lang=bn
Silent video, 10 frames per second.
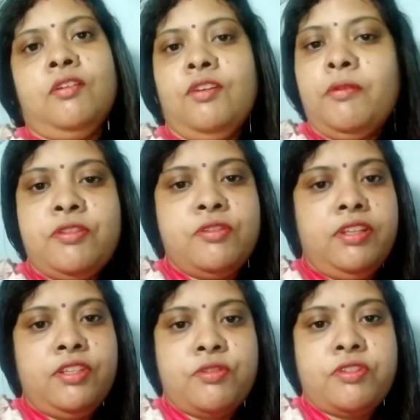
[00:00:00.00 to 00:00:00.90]
ওই
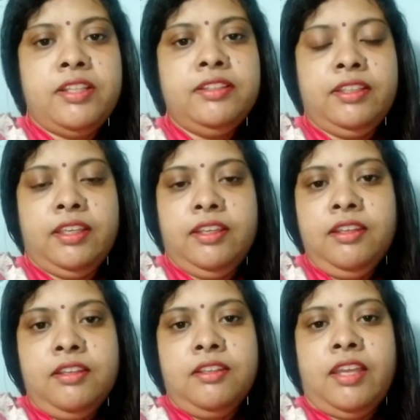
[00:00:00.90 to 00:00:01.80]
বছরই সুশান্তকে
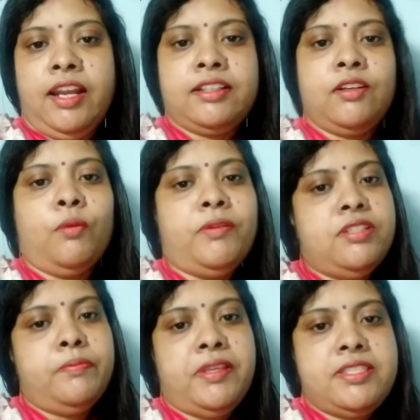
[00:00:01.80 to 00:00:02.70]
একটা
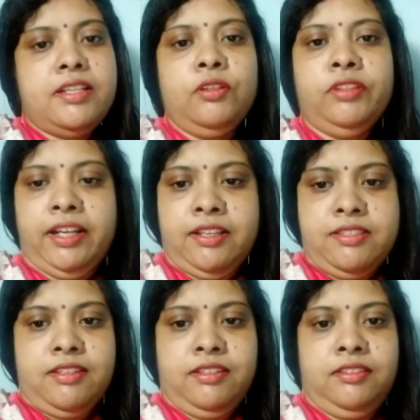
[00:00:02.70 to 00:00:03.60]
কমেডি পিকচারেও দেখা
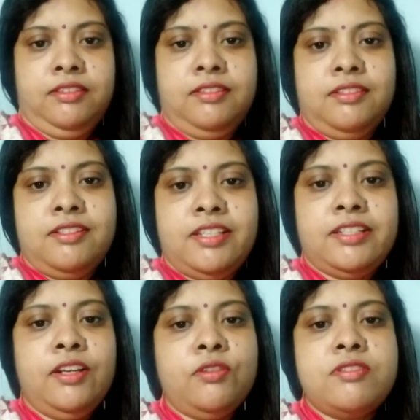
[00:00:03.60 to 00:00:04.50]
যায়
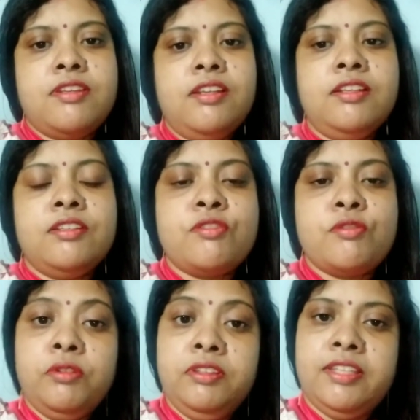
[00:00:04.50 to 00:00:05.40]
সেটা হচ্ছে
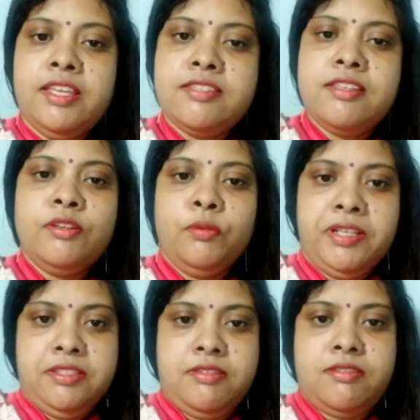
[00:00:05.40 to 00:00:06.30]
সুদ দেশি
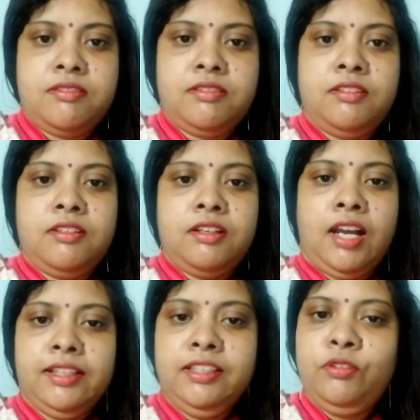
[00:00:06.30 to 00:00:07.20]
রোম্যান্স
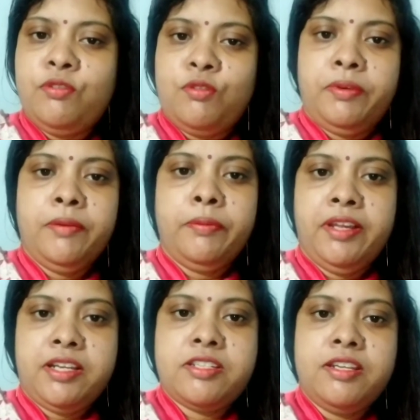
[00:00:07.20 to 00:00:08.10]
আদিত্য চোপড়ার
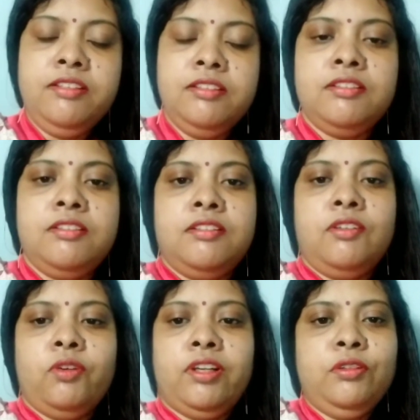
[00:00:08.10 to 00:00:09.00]
প্রোডাকশন
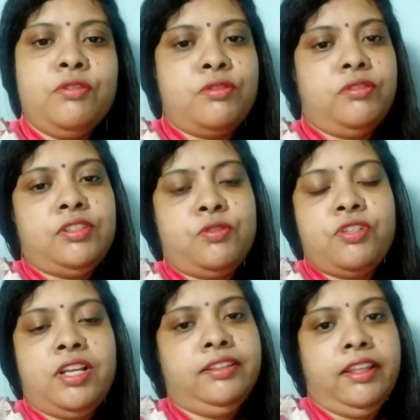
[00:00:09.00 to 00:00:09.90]
ওটাতেও
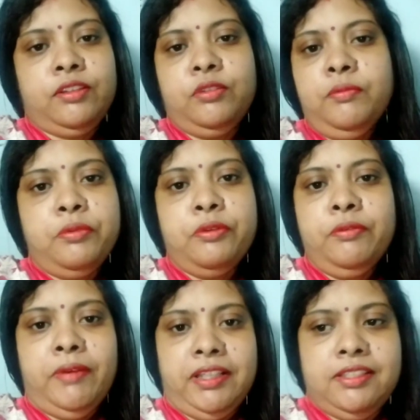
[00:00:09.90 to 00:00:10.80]
সুশান্ত একদম পুরো
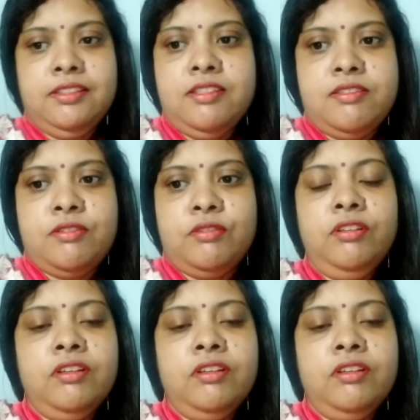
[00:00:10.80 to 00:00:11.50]
মাতিয়ে দিয়েছিল